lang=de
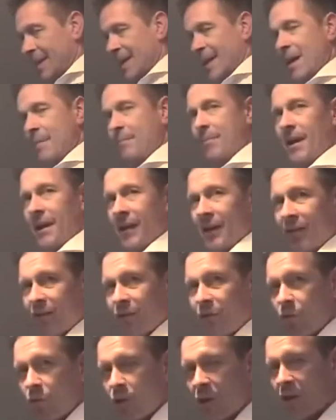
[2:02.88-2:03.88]

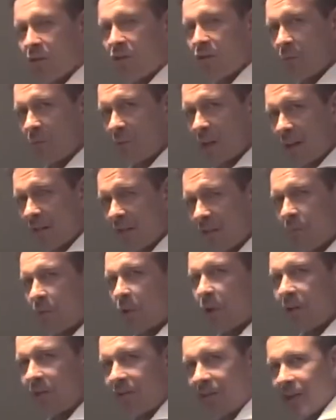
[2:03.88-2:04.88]
E-Bikes nur zum
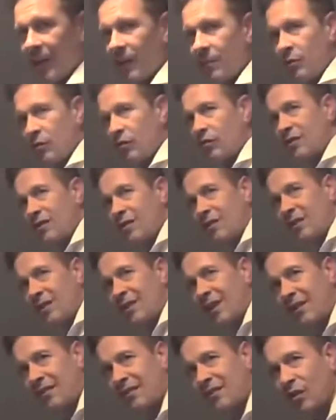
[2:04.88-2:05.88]
Transport sein müssen,
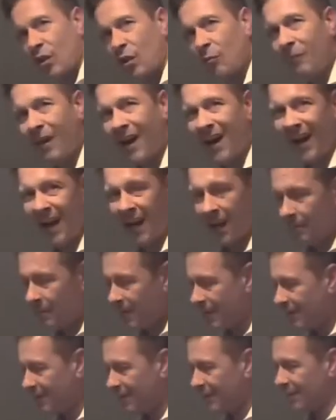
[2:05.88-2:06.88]
das normale
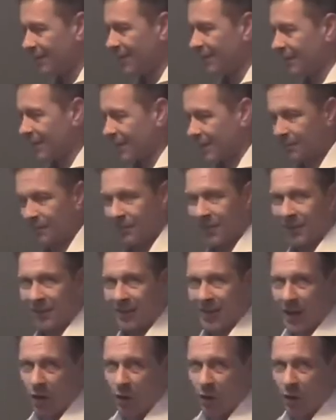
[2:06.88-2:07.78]
Bett gibt es